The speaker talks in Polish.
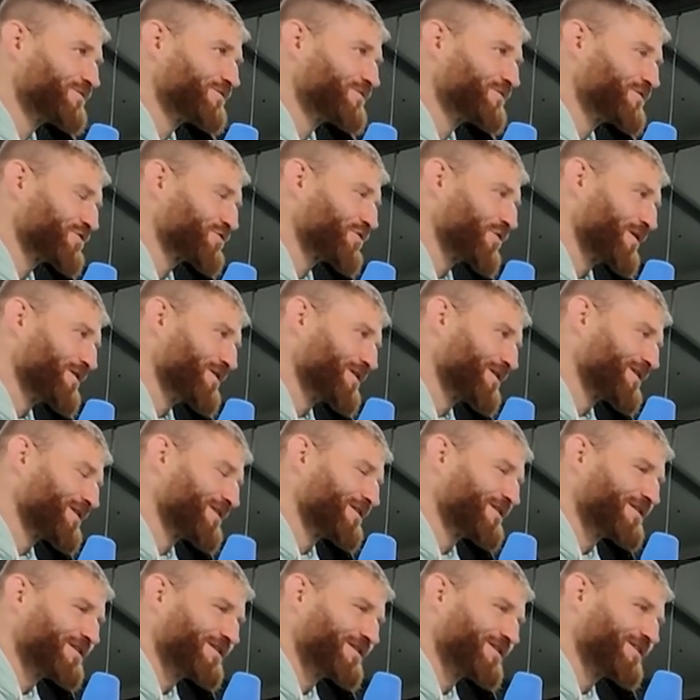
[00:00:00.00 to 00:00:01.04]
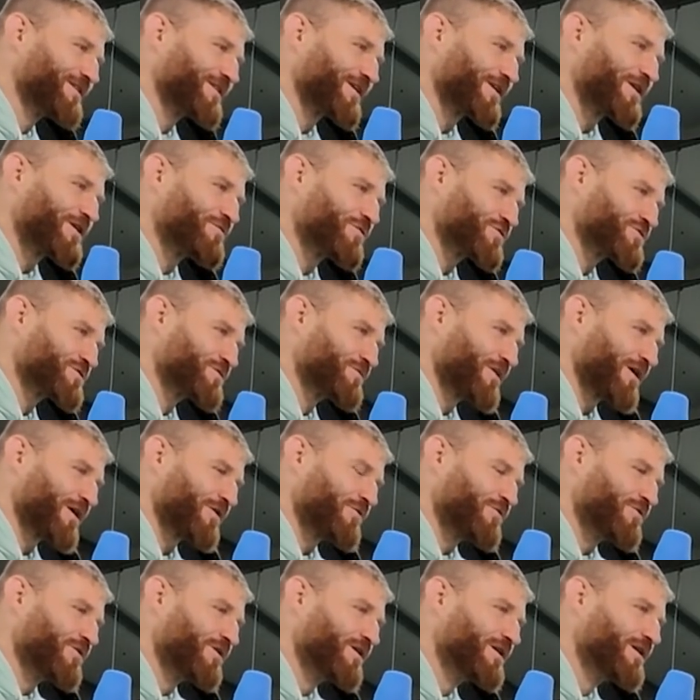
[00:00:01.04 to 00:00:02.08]
wiesz, kolejnych takich właśnie
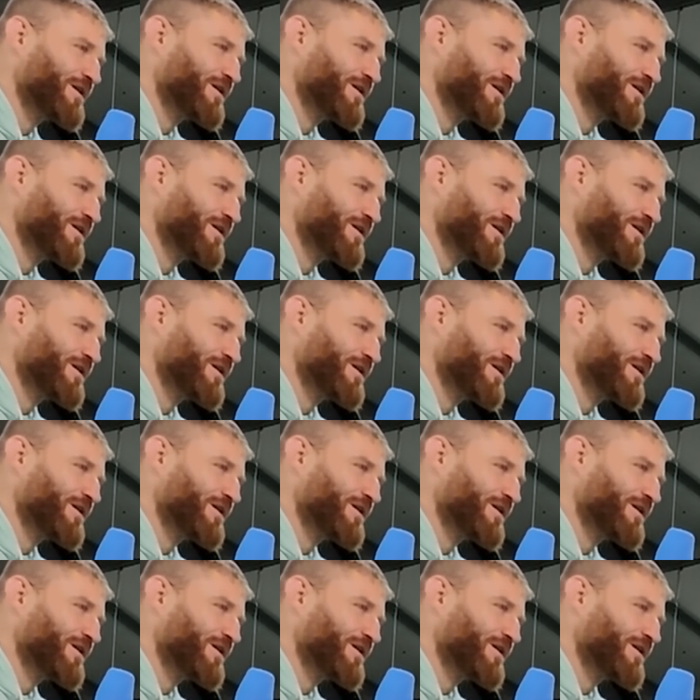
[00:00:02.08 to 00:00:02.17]
braku.